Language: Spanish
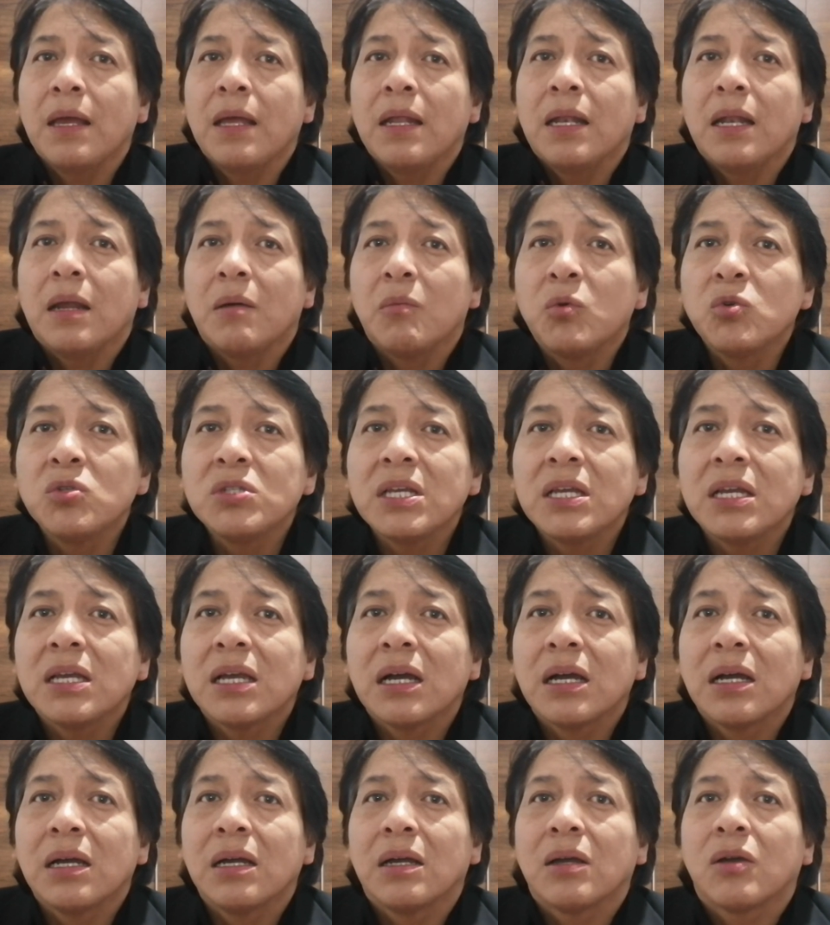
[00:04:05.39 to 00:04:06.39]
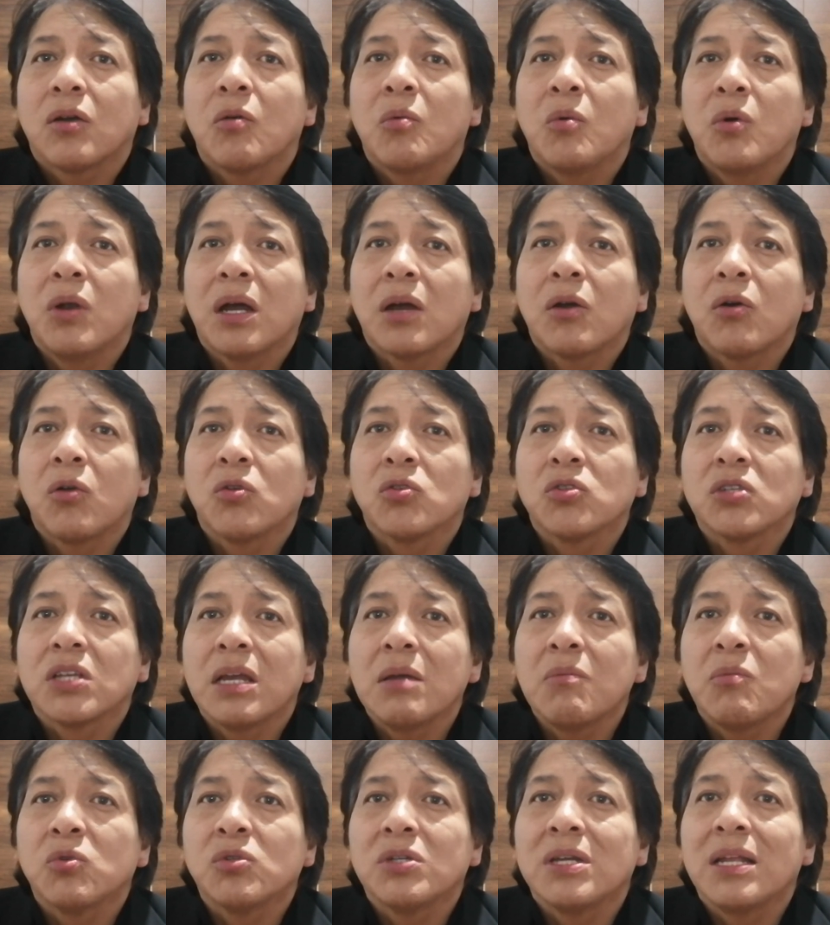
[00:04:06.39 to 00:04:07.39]
La música, como la
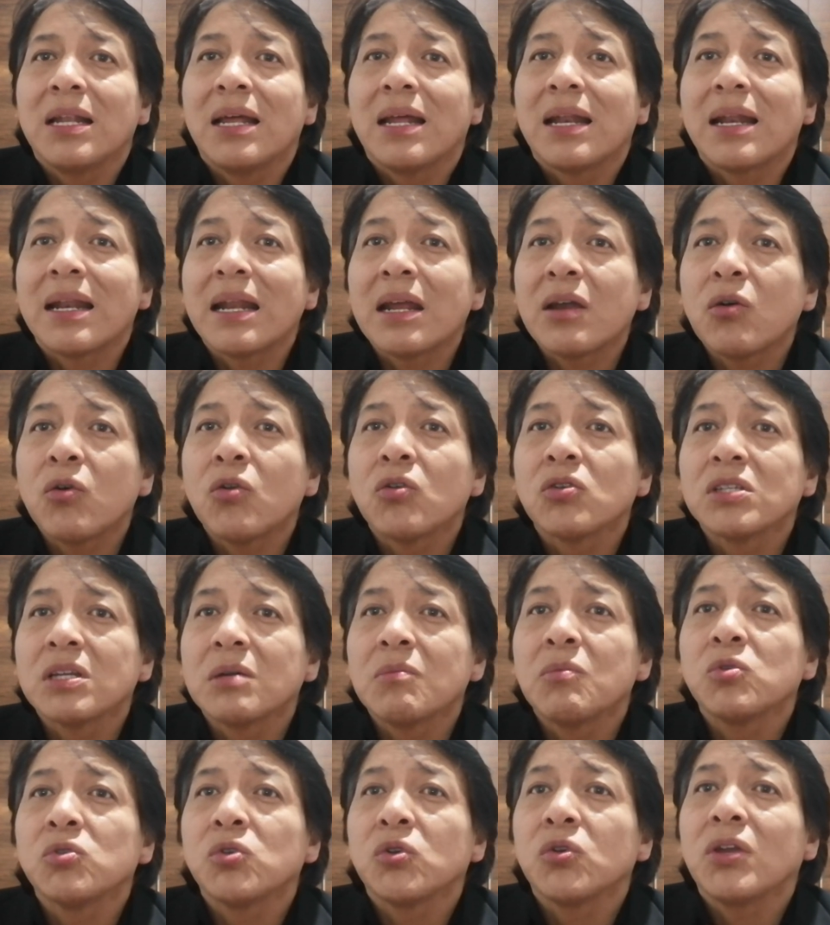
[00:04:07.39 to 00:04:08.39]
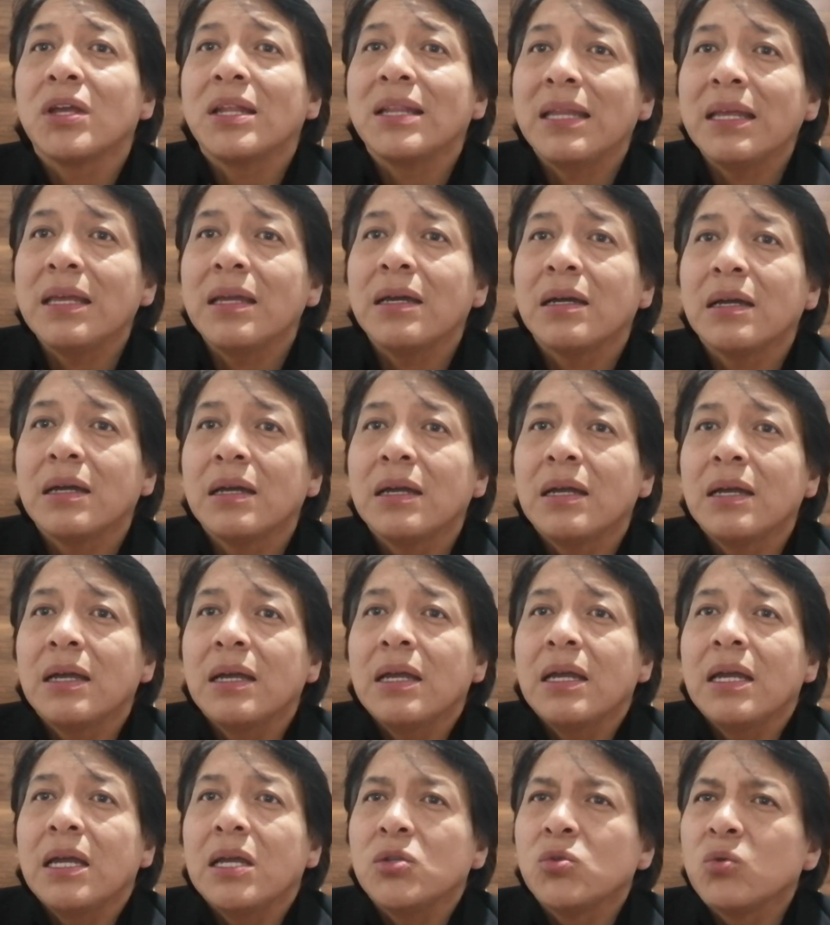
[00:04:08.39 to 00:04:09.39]
conocemos y la reconocemos hoy en día,
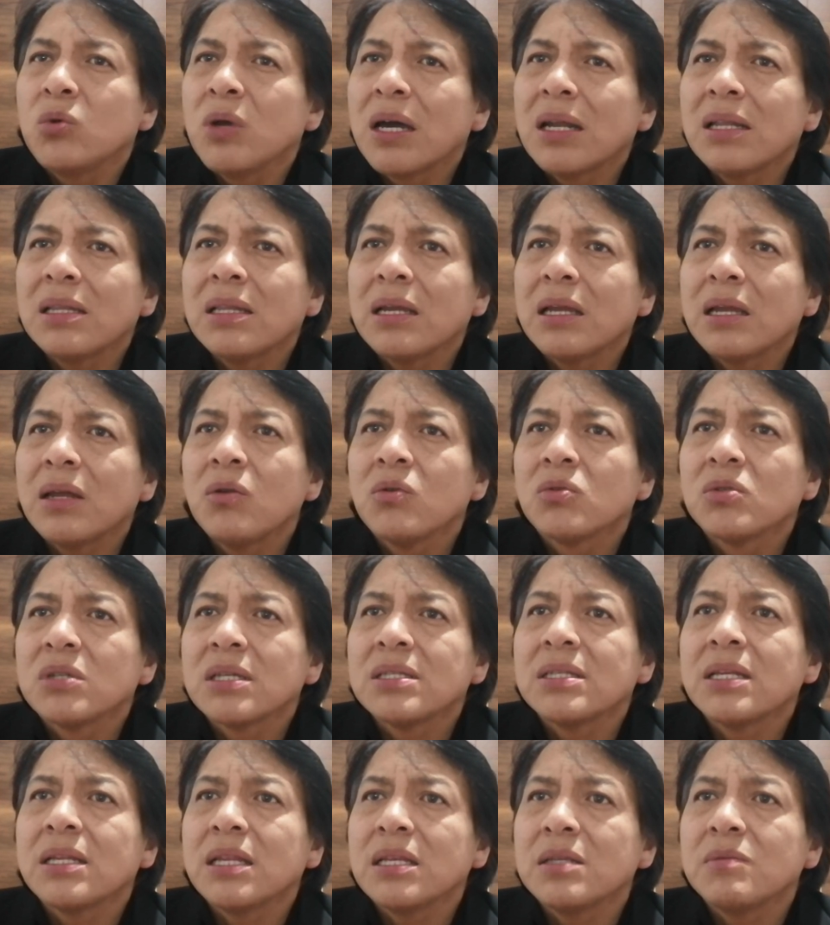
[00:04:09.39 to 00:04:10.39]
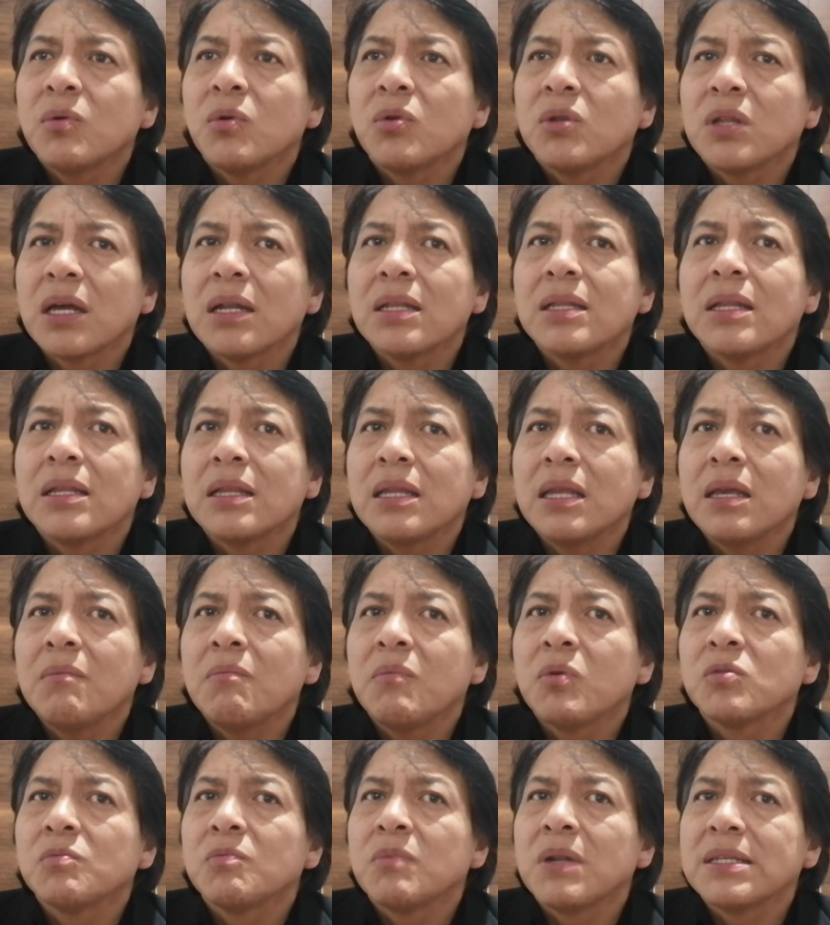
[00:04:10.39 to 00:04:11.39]
es un arte que nos hace disfrutar de
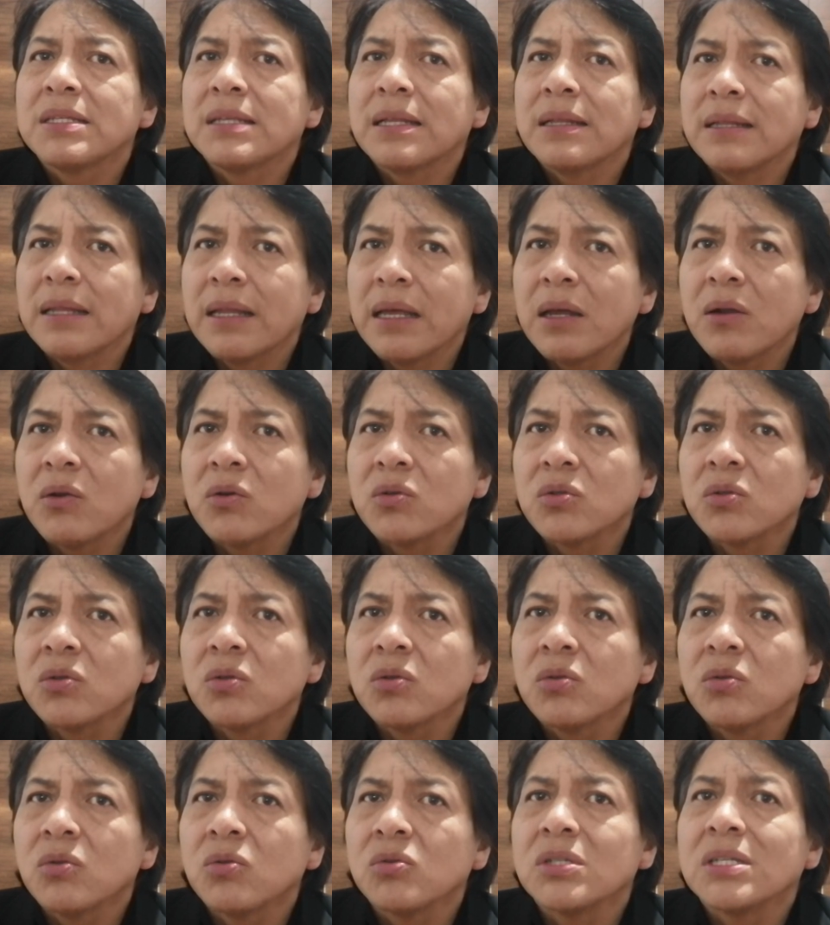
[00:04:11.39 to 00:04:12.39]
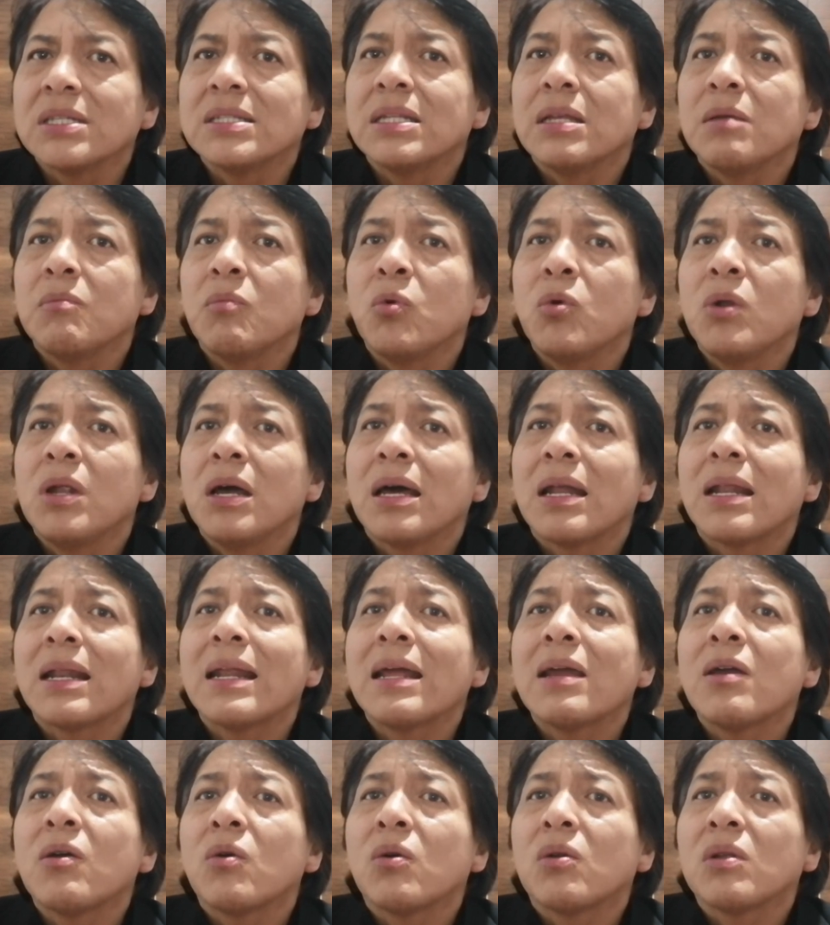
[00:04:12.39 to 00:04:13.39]
tiempos placenteros, nos estimula a
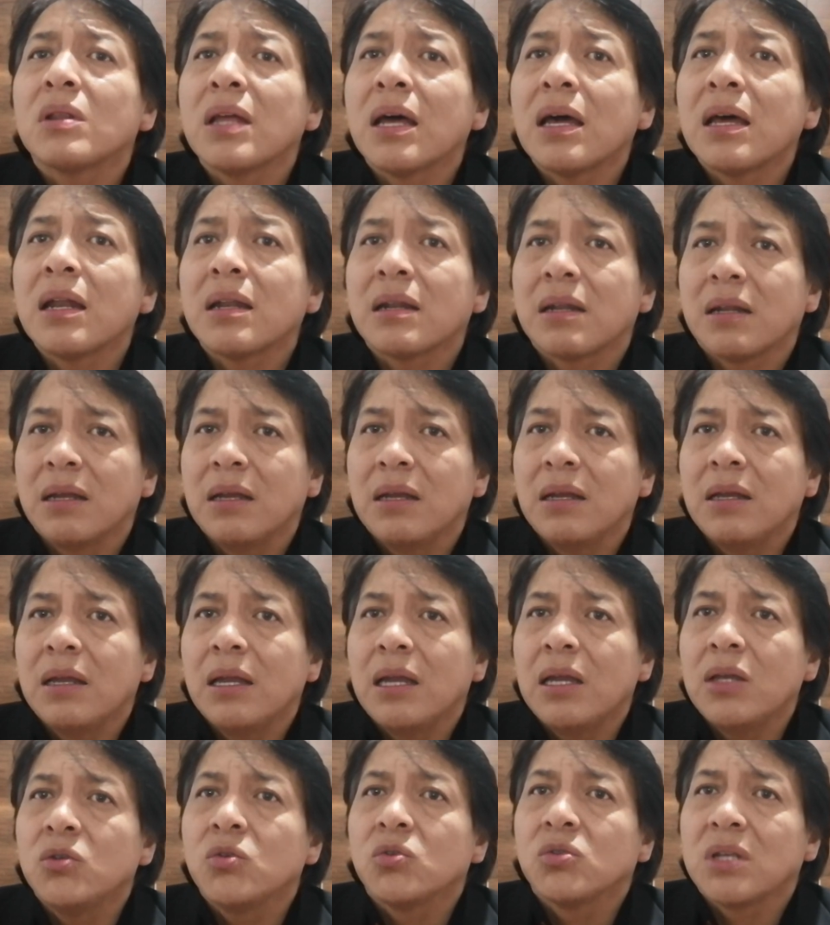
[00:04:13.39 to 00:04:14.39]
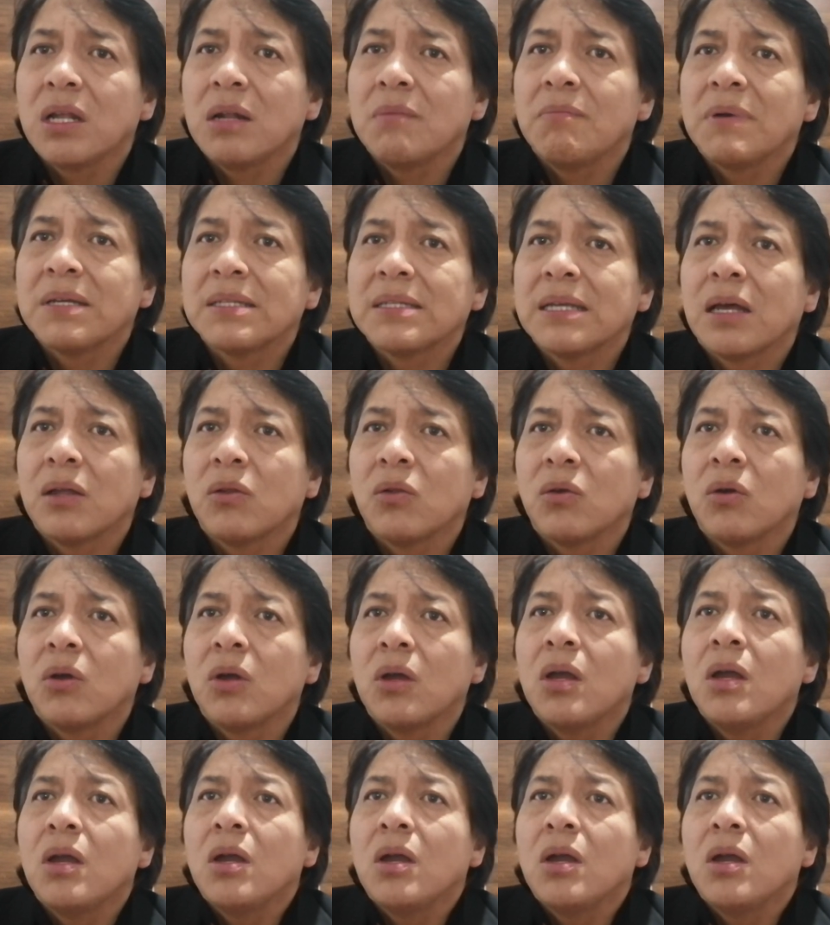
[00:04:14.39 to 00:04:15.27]
recordar hechos del pasado,